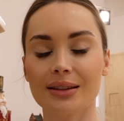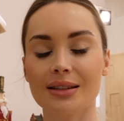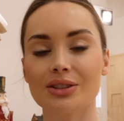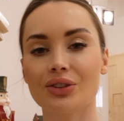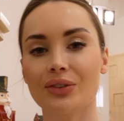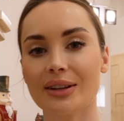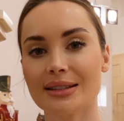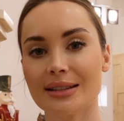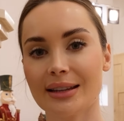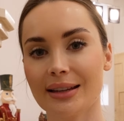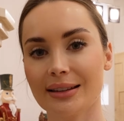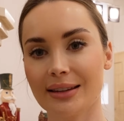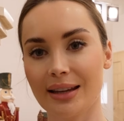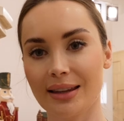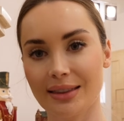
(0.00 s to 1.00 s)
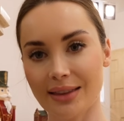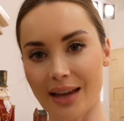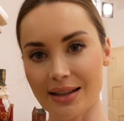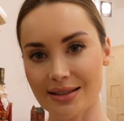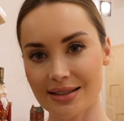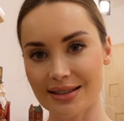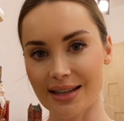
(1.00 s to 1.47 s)
te świece na tej
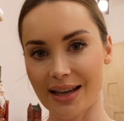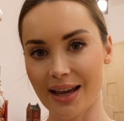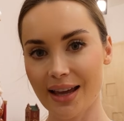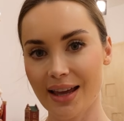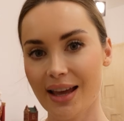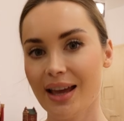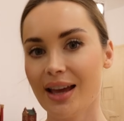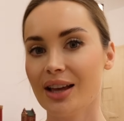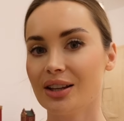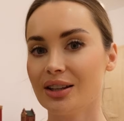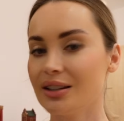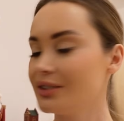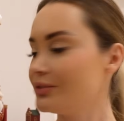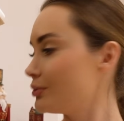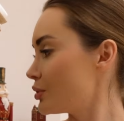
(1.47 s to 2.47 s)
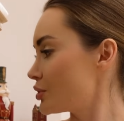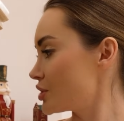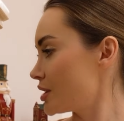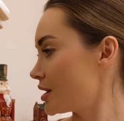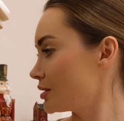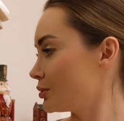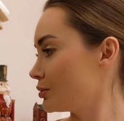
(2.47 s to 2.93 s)
tacce i
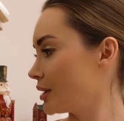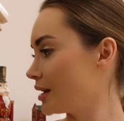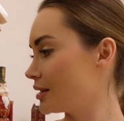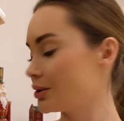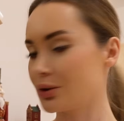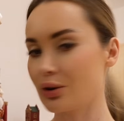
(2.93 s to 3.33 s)
włożę tutaj do